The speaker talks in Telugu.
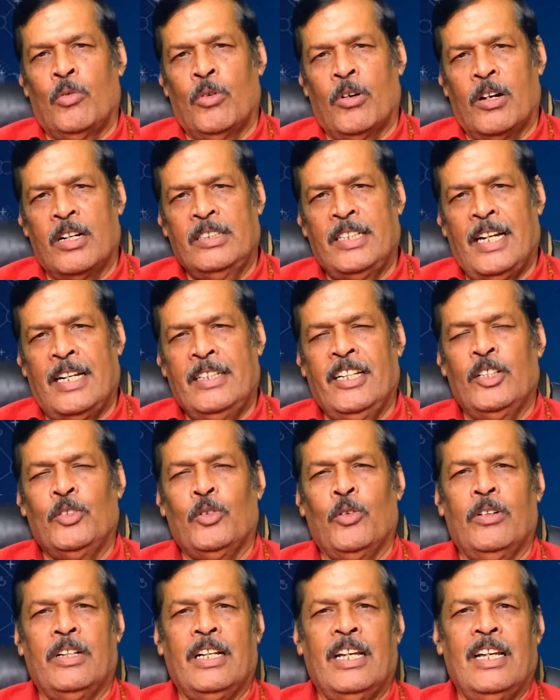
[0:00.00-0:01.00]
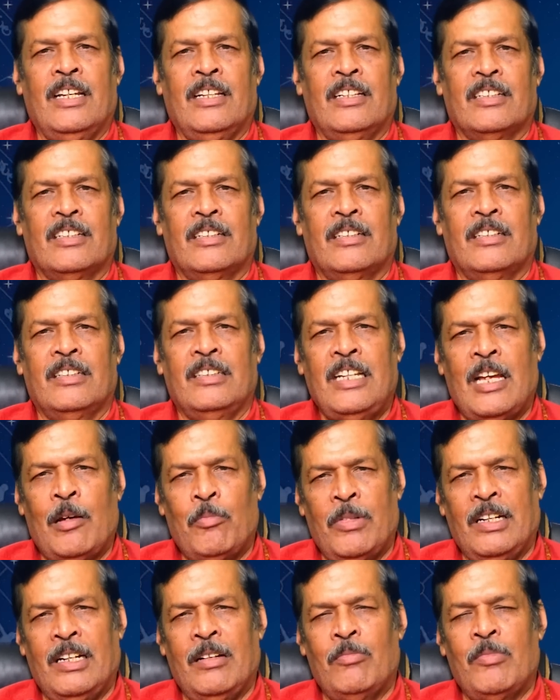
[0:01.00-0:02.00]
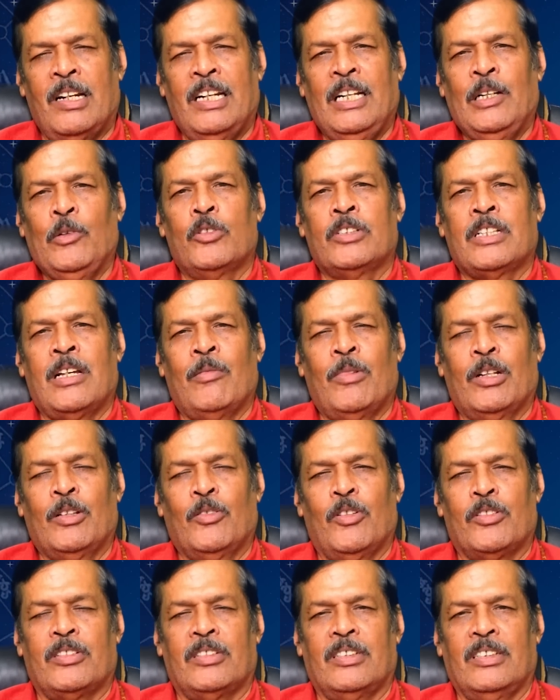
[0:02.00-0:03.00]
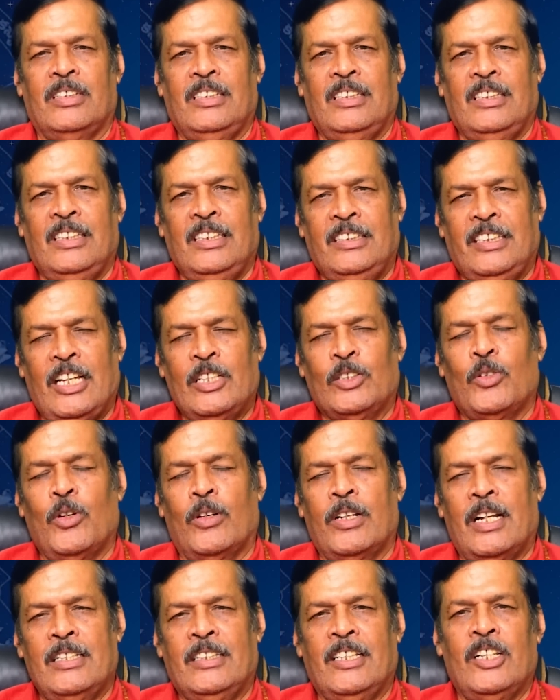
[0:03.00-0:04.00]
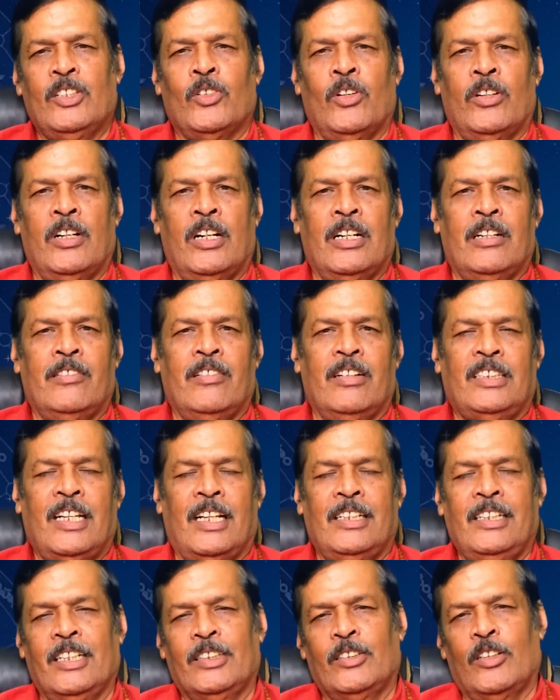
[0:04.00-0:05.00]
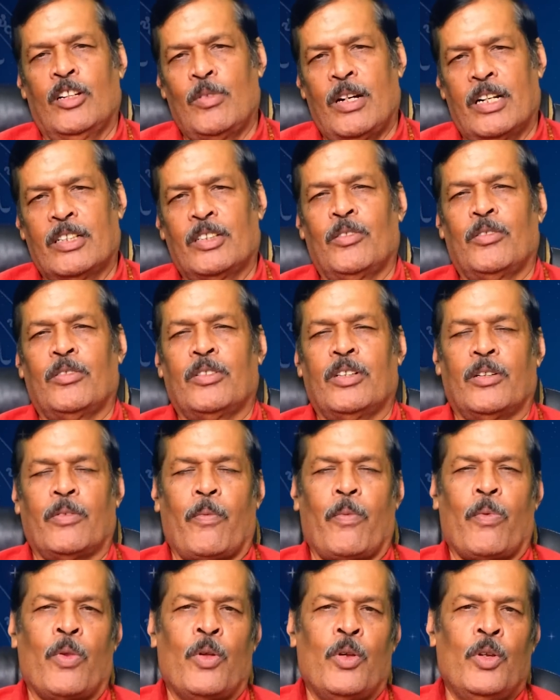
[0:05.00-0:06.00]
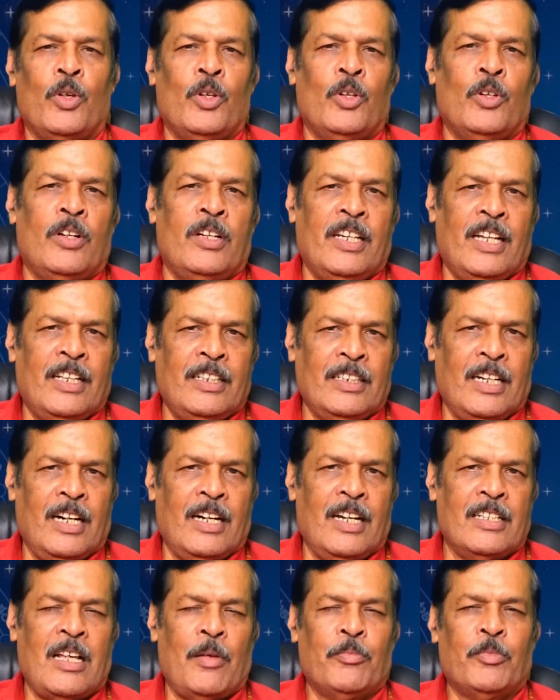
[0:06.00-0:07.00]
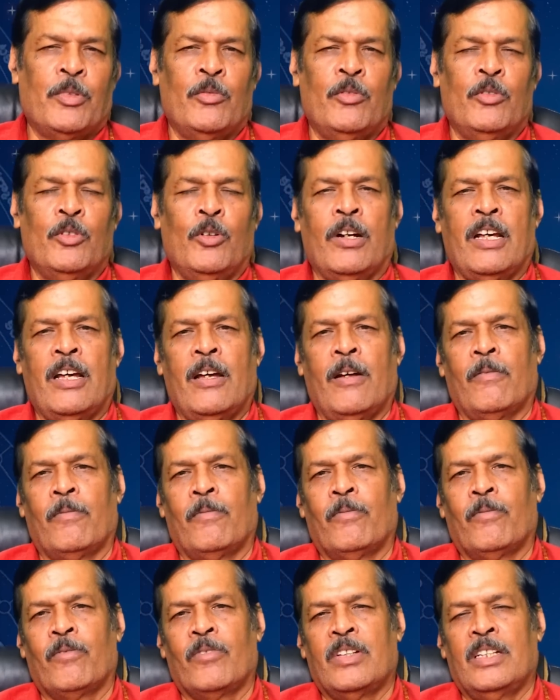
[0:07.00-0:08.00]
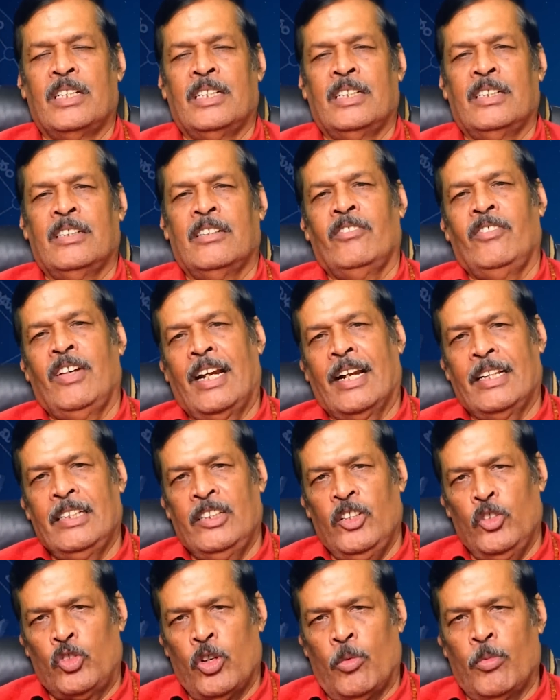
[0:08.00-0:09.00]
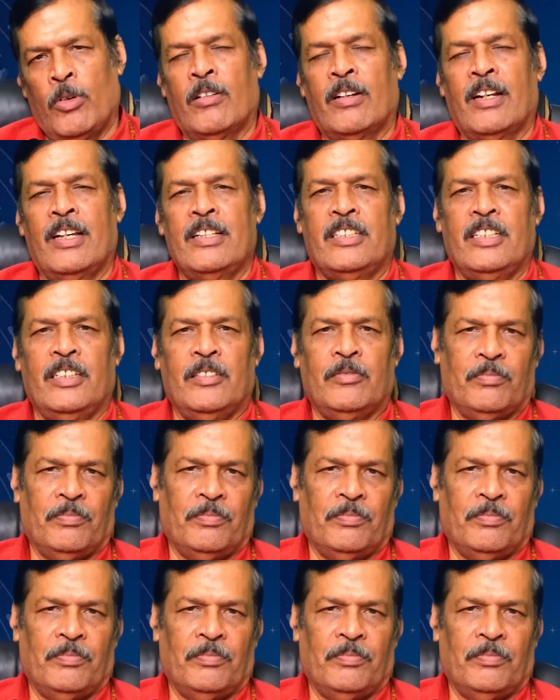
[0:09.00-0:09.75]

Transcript: ఒకటి సెట్ చేసుకుంటే ఎంబట్టి మళ్ళీ ఇంకో సంబంధం వస్తుంది ఇది చేసుకోవాలి అది చేసుకోవాలని రెండు సందిగ్ధంలో పడుతూ ఉంటారు ఎందుకంటే సప్తమం కూడా వీళ్ళకి దిశోభావ రాశి